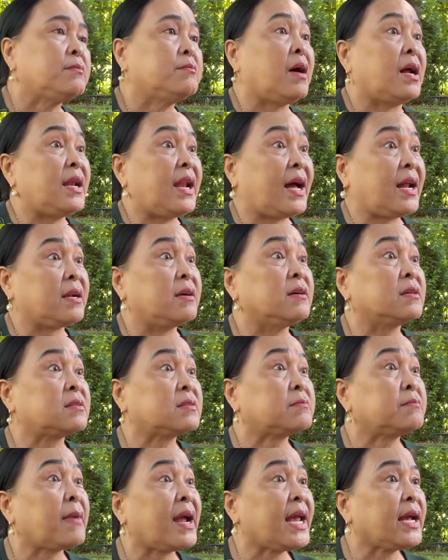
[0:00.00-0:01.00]
mình là được
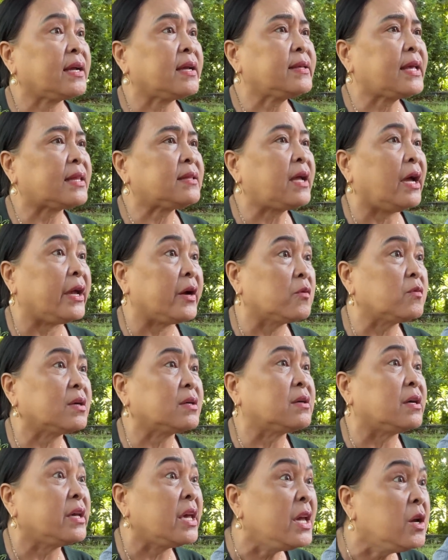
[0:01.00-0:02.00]
mang cái danh hiệu là
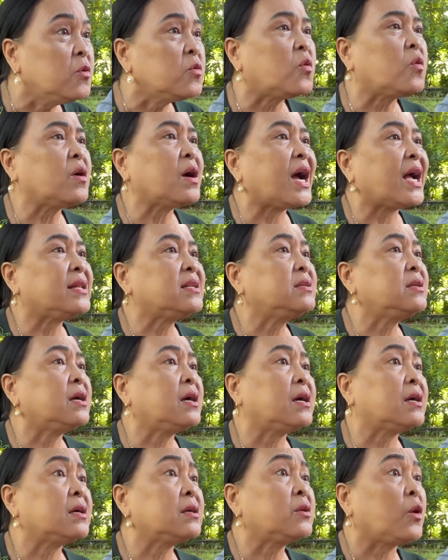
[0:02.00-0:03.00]
người yêu của anh
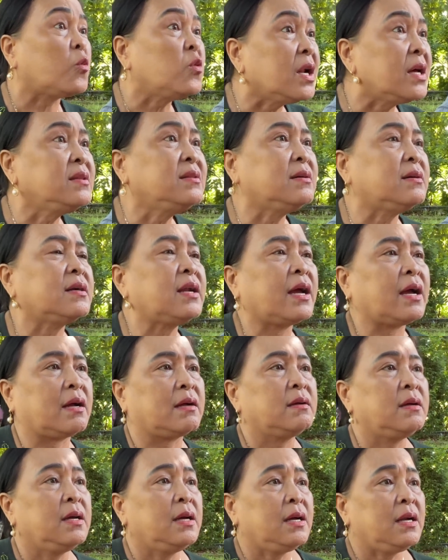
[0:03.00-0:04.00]
Vũ Linh nữa nè
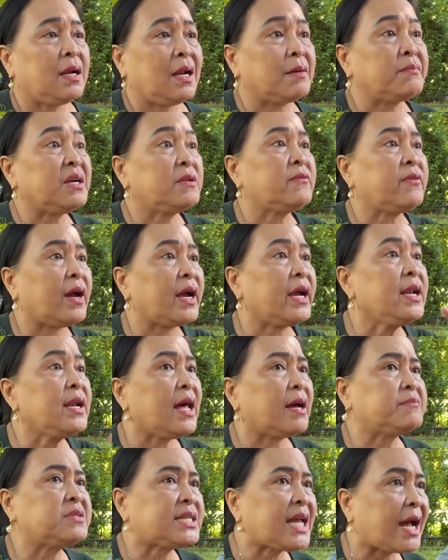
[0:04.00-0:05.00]
là mình phải
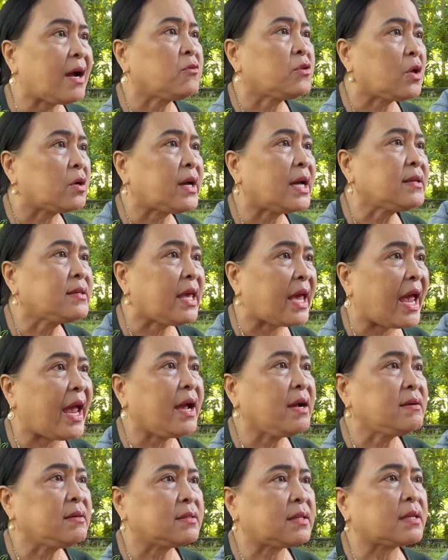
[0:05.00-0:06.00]
làm sao cho khán giả
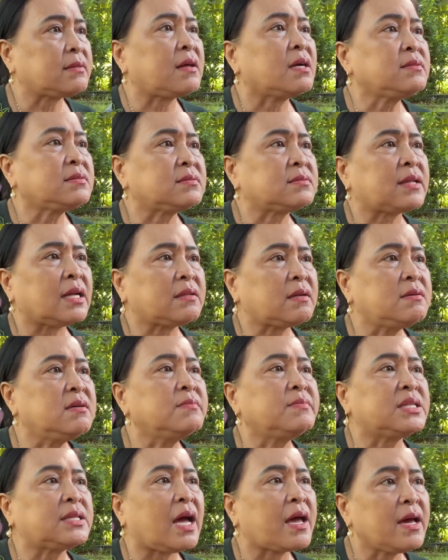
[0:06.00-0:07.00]
người ta thích người ta thương
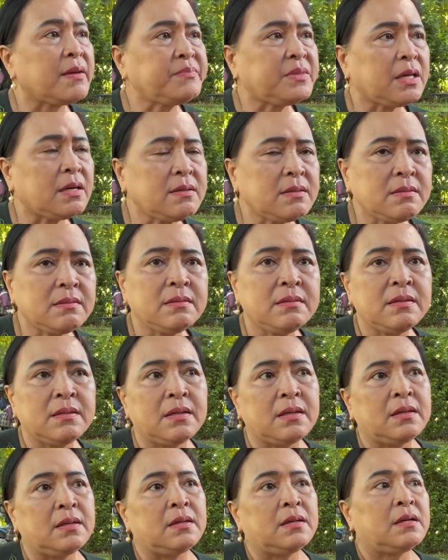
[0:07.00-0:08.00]
mình thêm chứ
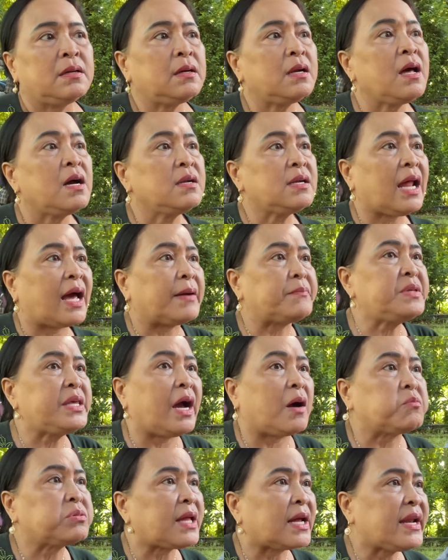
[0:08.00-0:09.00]
lên làm
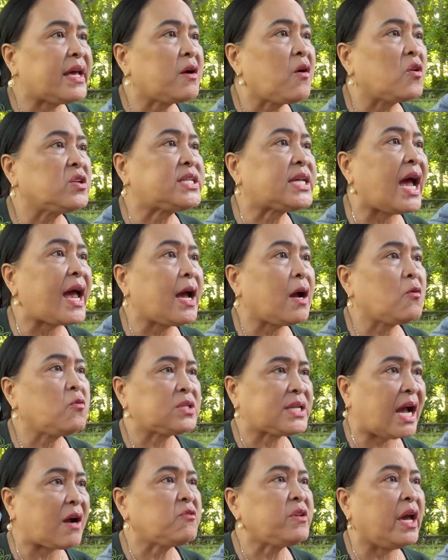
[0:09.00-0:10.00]
giọng ta đang ngôi sao
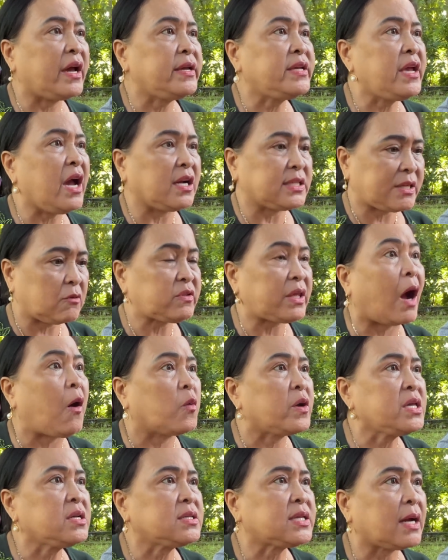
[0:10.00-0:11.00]
sao gì giờ sao
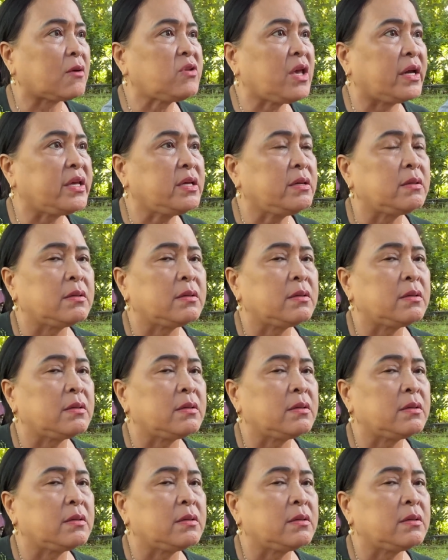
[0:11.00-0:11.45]
chổi sao gì